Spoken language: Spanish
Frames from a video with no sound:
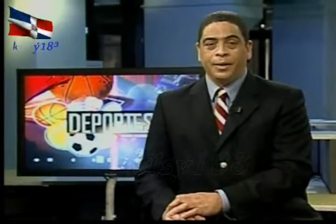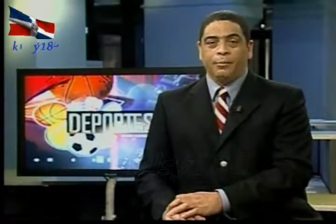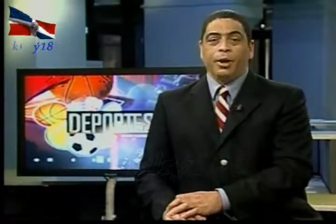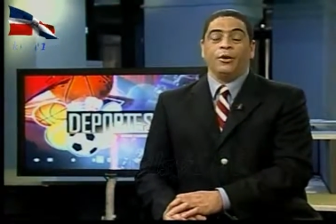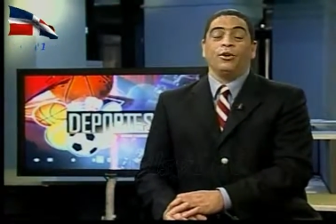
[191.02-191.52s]

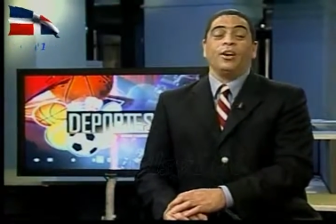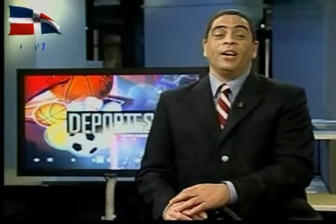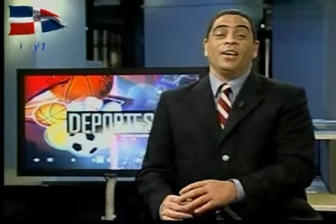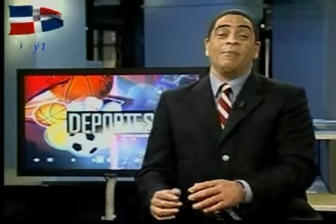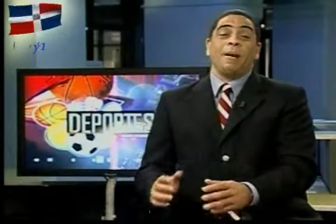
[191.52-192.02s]
Bueno,
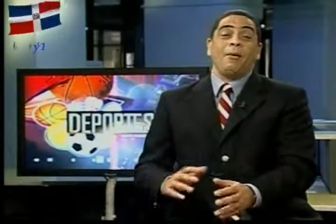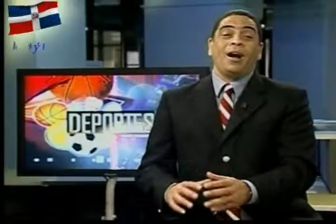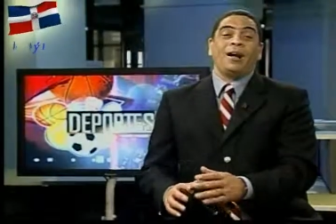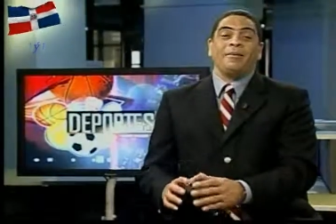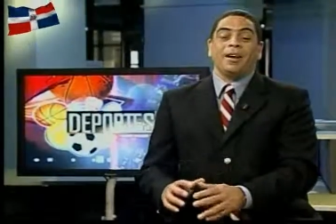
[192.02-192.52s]
y vamos a
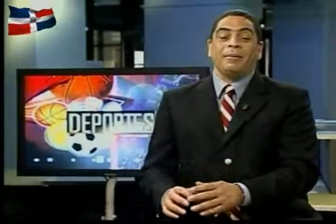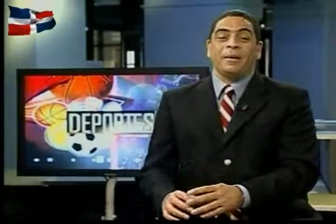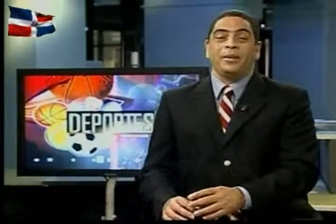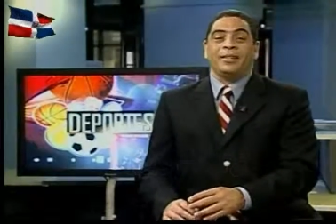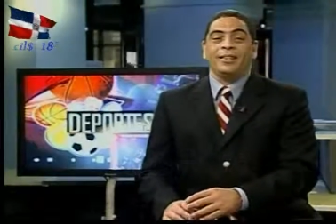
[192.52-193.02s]
cambiar
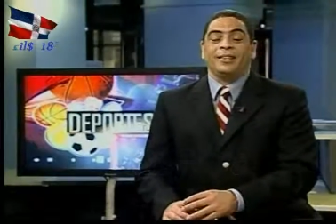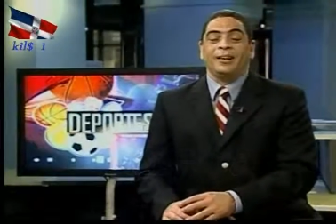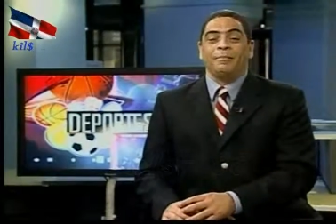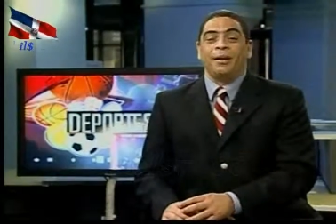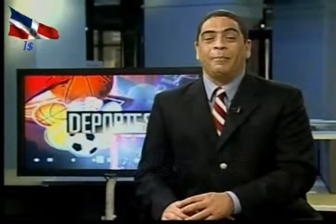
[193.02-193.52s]
rápidamente de
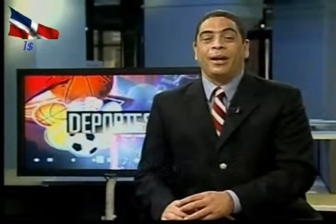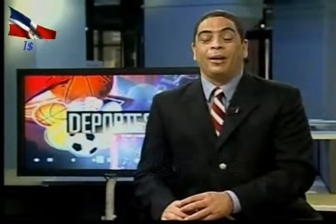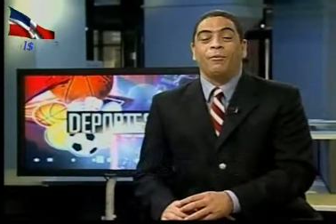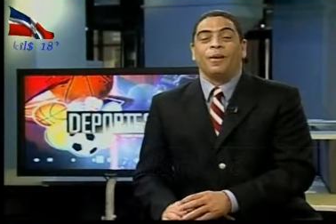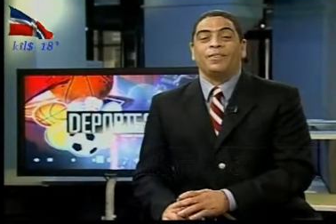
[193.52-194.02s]
tema para
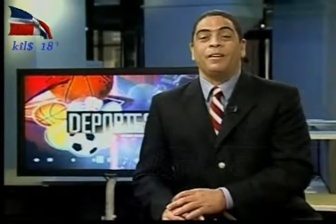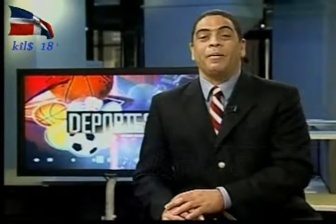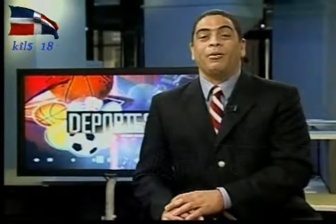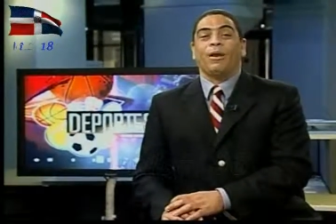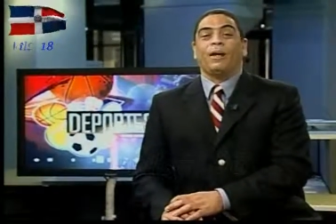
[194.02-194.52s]
complacer a
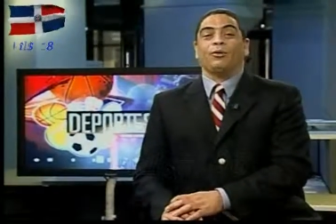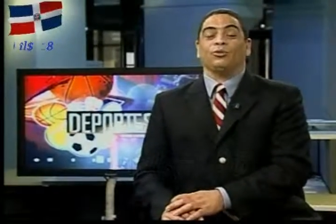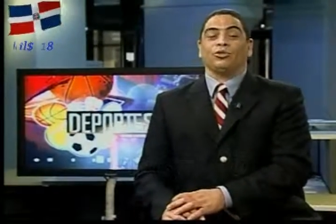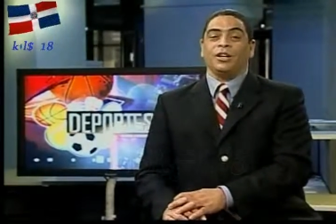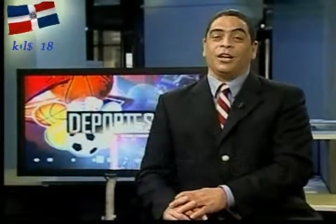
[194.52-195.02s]
Inmaculada
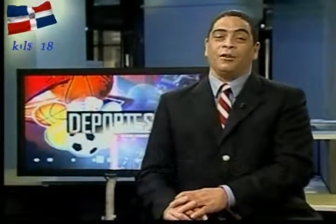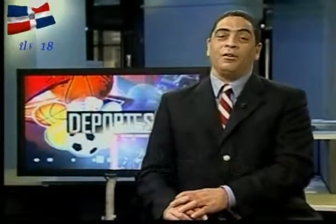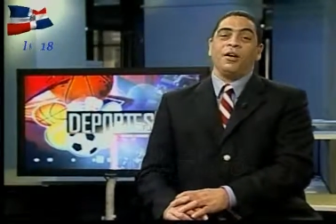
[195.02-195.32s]
Cruz Hierro.